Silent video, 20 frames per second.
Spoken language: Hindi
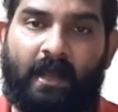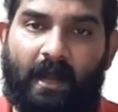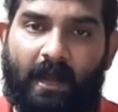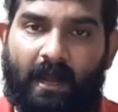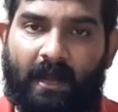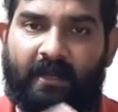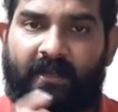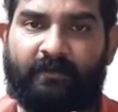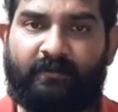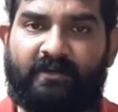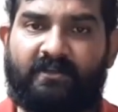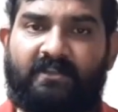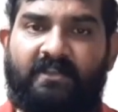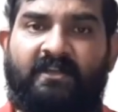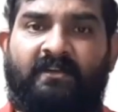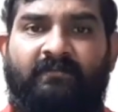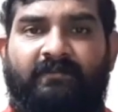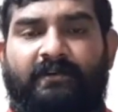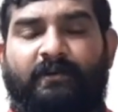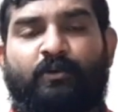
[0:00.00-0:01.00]
आगे बढ़ते
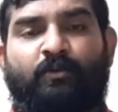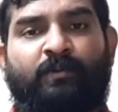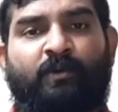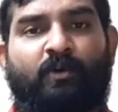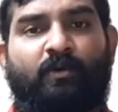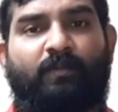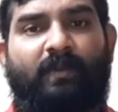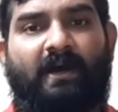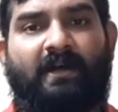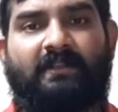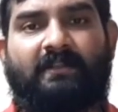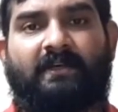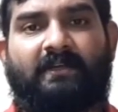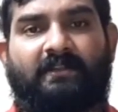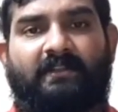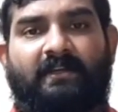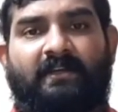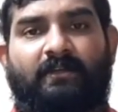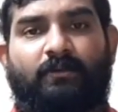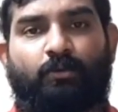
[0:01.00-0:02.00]
हैं वीडियो में और बात
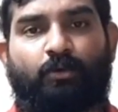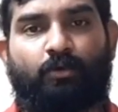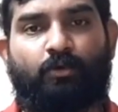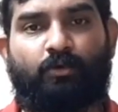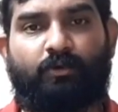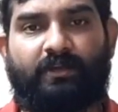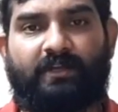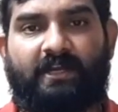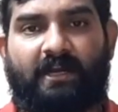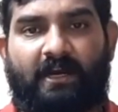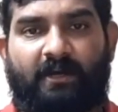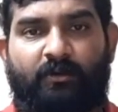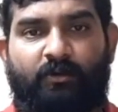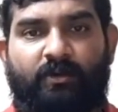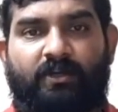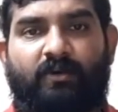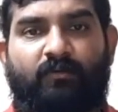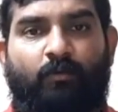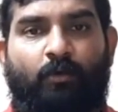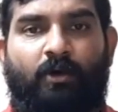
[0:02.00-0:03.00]
करते हैं दोनों ही गाड़ियों
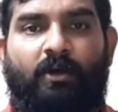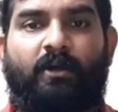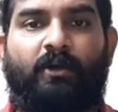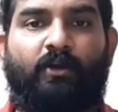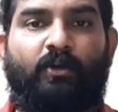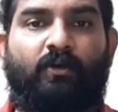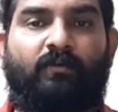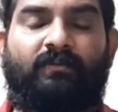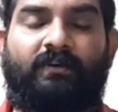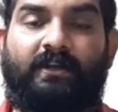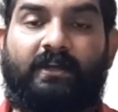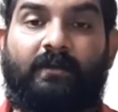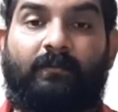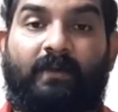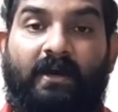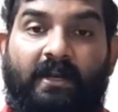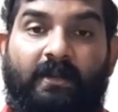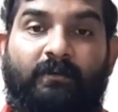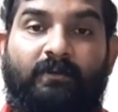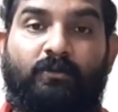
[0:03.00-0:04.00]
के वारंटी ऑफर के
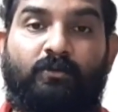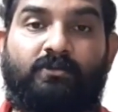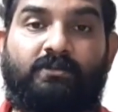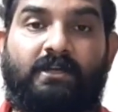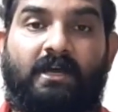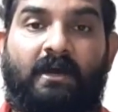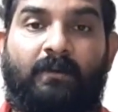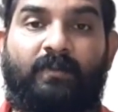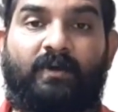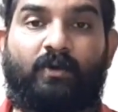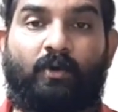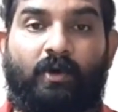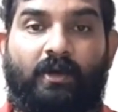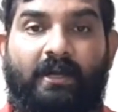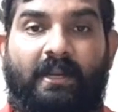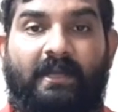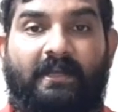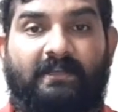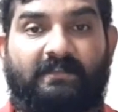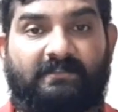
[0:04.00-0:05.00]
बारे में तो जहां पर
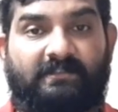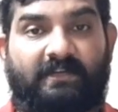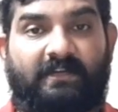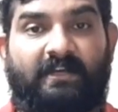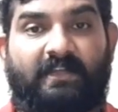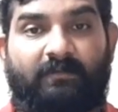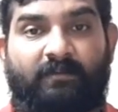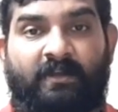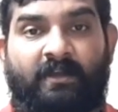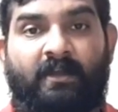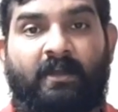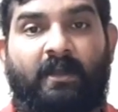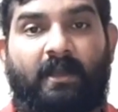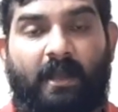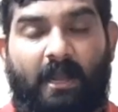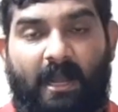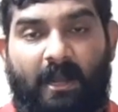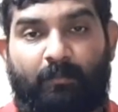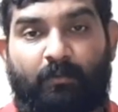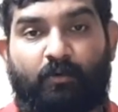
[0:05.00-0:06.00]
होंडा की सिटी में
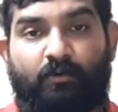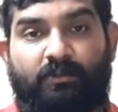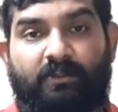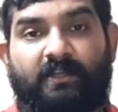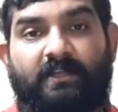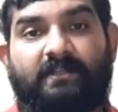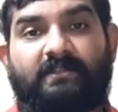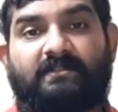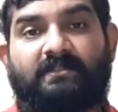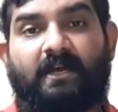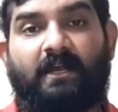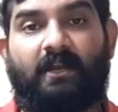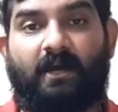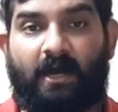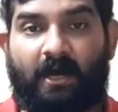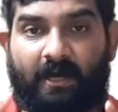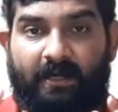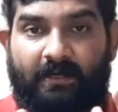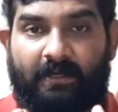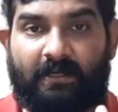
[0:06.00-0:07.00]
आपको तीन साल
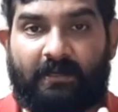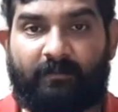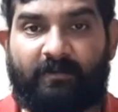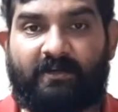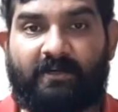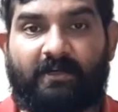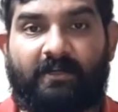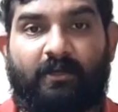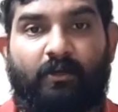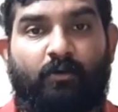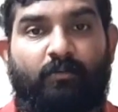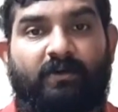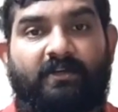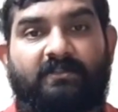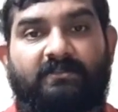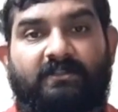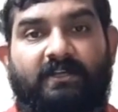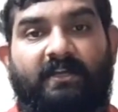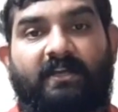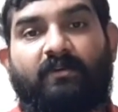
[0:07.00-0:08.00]
अनलिमिटेड
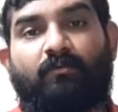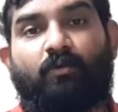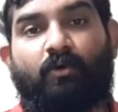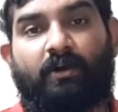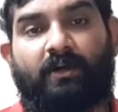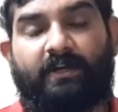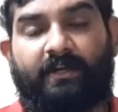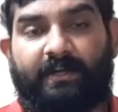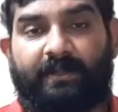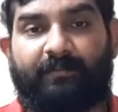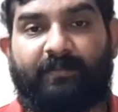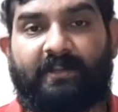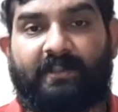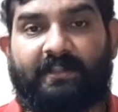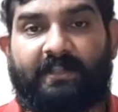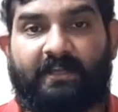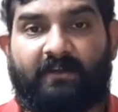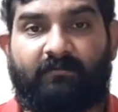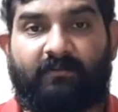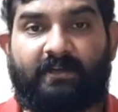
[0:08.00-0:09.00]
किलोमीटर्स तक की वारंटी
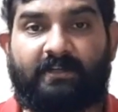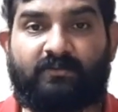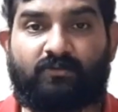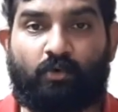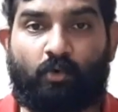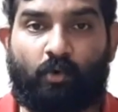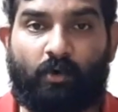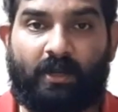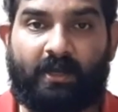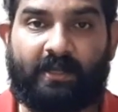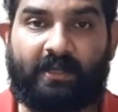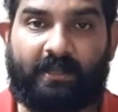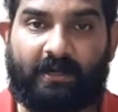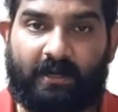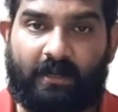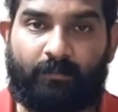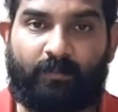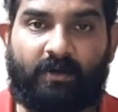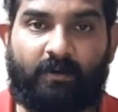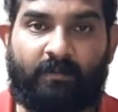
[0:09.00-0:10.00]
मिलती है वही स्कोडा की
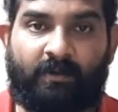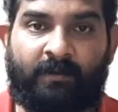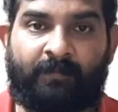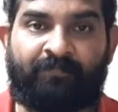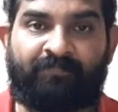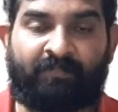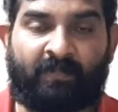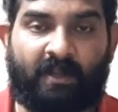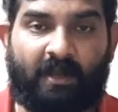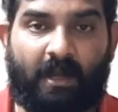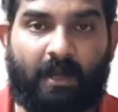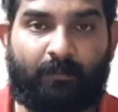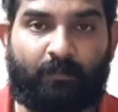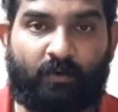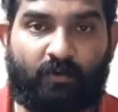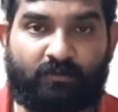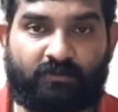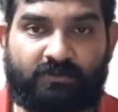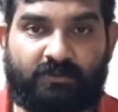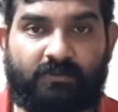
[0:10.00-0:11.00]
रैपिड में
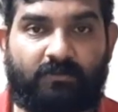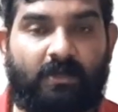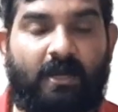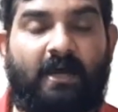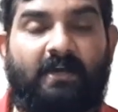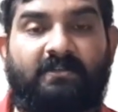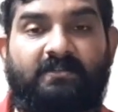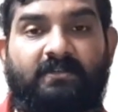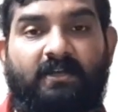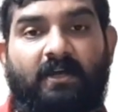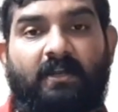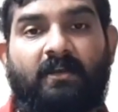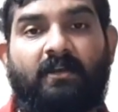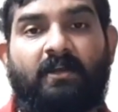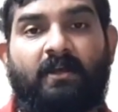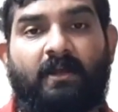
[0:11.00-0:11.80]
आपको चार साल